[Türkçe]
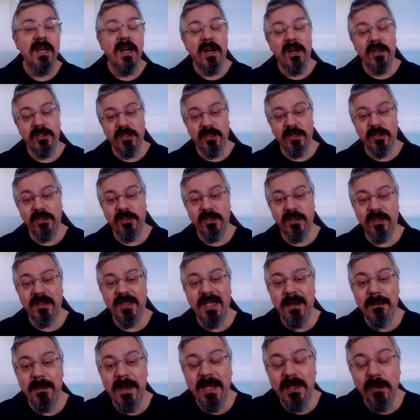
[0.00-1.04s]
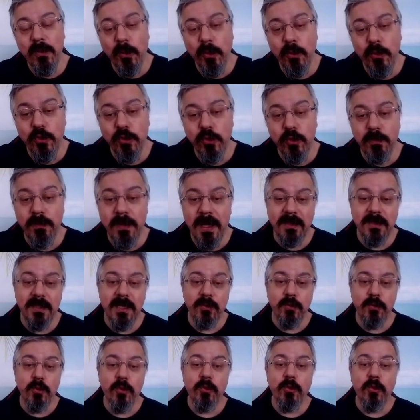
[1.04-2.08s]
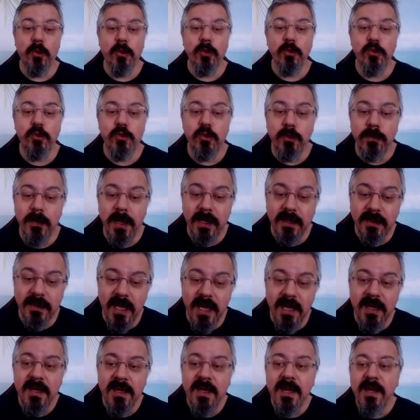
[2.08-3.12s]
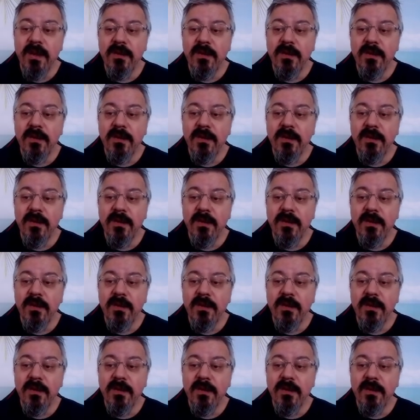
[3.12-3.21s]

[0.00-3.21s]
Açılışın temelini oluşturmakta, ruhunu oluşturmakta.